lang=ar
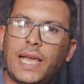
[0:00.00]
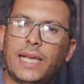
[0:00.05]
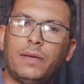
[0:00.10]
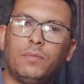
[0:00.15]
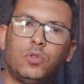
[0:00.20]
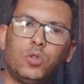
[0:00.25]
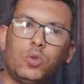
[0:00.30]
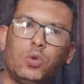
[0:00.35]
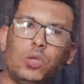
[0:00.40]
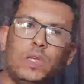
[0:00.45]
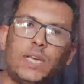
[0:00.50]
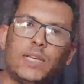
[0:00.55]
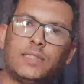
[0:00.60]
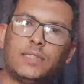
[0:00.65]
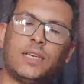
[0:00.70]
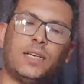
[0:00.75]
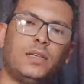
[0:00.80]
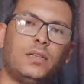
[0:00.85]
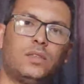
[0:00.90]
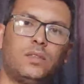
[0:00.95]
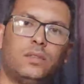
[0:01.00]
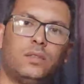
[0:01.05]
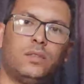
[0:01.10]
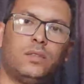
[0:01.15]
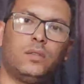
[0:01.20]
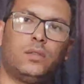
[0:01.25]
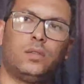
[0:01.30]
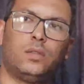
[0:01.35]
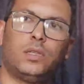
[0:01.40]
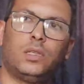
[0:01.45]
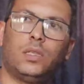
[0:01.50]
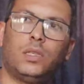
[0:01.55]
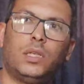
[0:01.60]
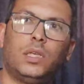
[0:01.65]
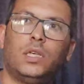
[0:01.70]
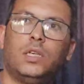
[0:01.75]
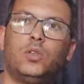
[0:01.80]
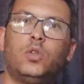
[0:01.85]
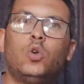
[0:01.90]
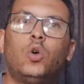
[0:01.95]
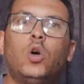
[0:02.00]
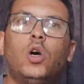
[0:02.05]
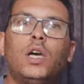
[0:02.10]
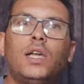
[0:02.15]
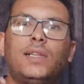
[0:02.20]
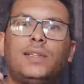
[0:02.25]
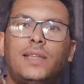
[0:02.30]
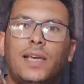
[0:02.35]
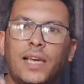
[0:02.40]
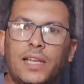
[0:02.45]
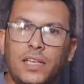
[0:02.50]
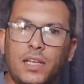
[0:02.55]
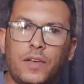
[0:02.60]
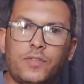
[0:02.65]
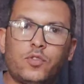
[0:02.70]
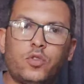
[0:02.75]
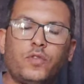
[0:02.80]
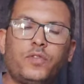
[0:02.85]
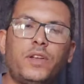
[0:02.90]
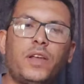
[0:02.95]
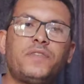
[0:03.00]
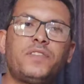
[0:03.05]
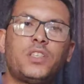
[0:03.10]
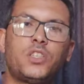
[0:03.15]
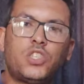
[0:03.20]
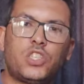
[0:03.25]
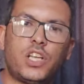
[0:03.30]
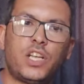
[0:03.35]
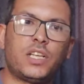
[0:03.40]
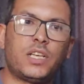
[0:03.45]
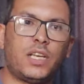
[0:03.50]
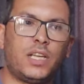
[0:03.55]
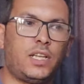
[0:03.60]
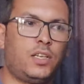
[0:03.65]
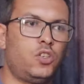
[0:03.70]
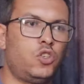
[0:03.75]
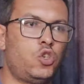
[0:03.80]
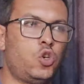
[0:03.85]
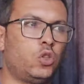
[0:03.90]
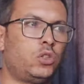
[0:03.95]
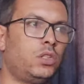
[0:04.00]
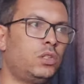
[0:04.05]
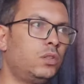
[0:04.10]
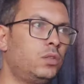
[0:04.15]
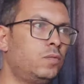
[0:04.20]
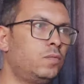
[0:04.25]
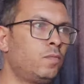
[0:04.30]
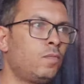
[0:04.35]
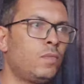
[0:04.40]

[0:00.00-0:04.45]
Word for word: حاجه من دول ليها سعر آه، نوع الدهان نفسه في نفس الشركه يعني جوتن